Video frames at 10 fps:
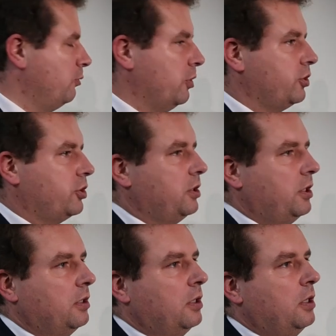
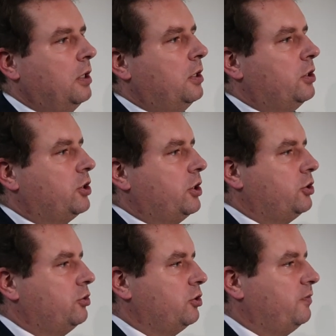łącznie
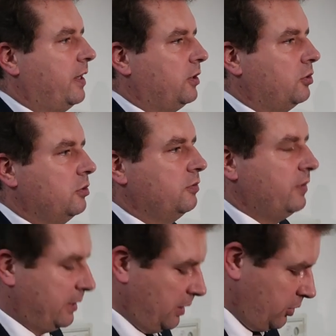sześciu świadków,
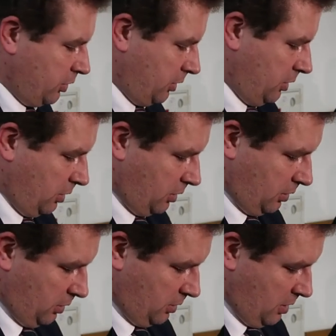a także tych
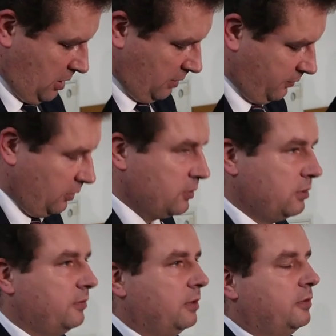y,
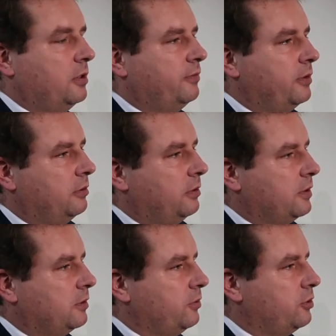wniosków dowodowych, które
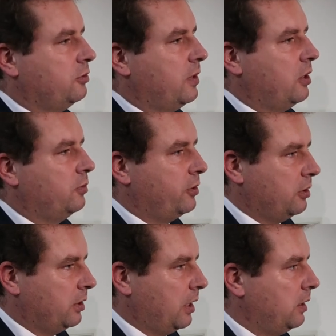zgłosiła
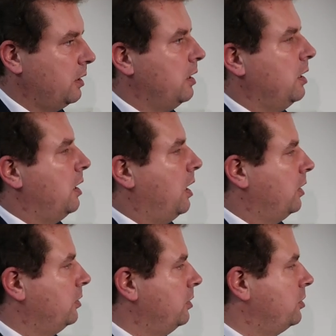obrona, a
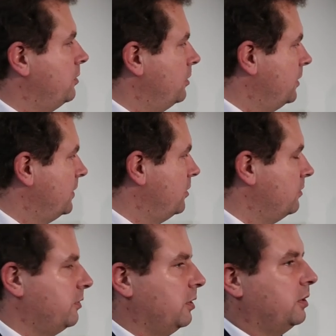dotyczą one
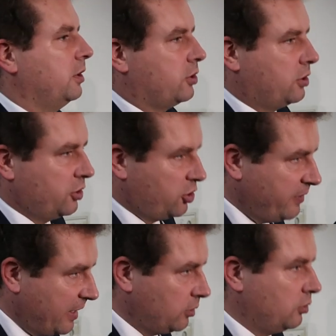zarówno też
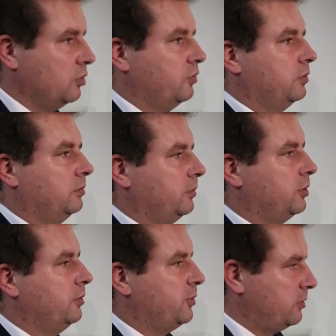świadków,
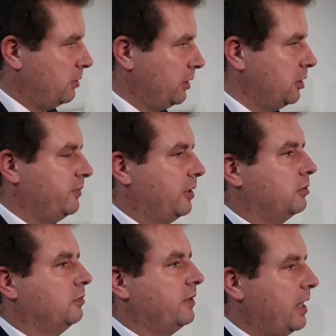czyli przesłuchania
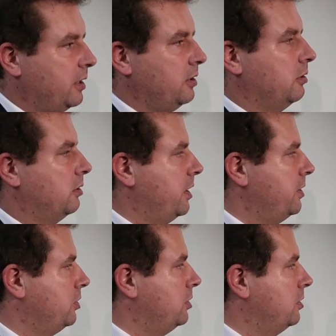świadków, jak i
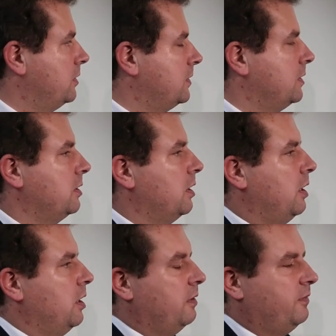oględzin z
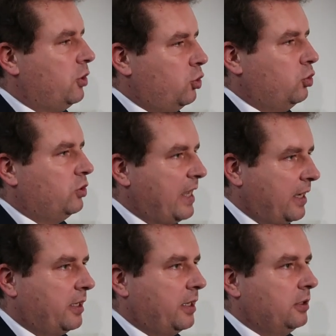wielu
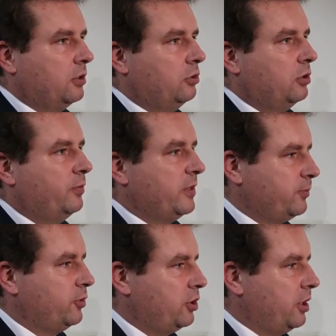nagrań, które
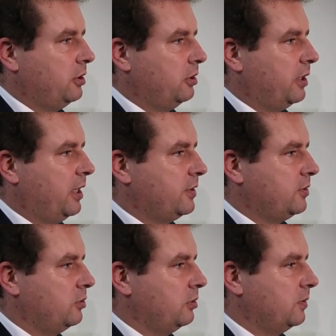bezpośrednio
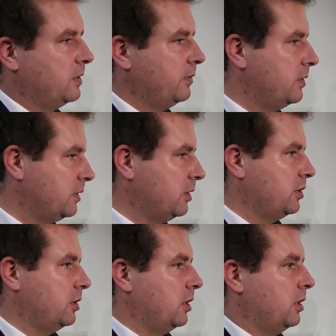relacjonują całe
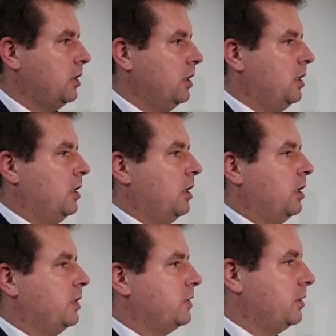zdarzenia.
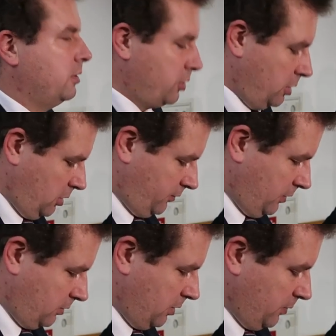E, Sąd doszedł do
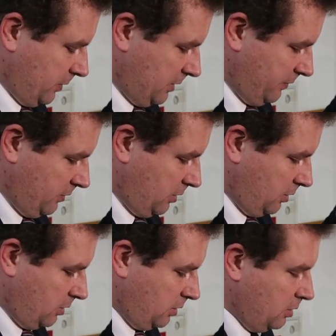wniosku na podstawie
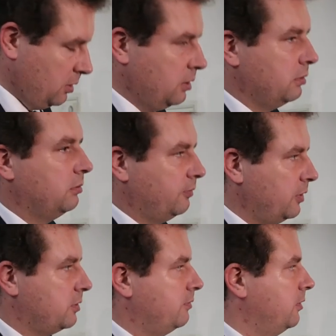tych e,
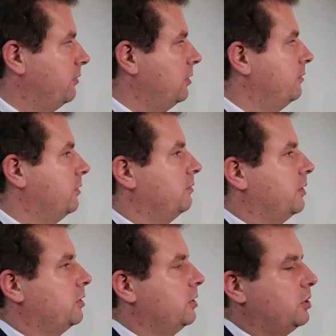wniosków dowodowych
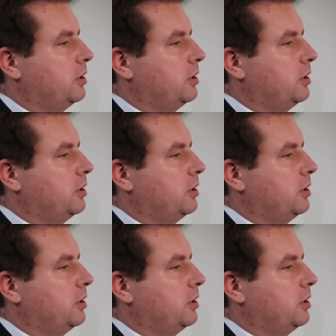właśnie,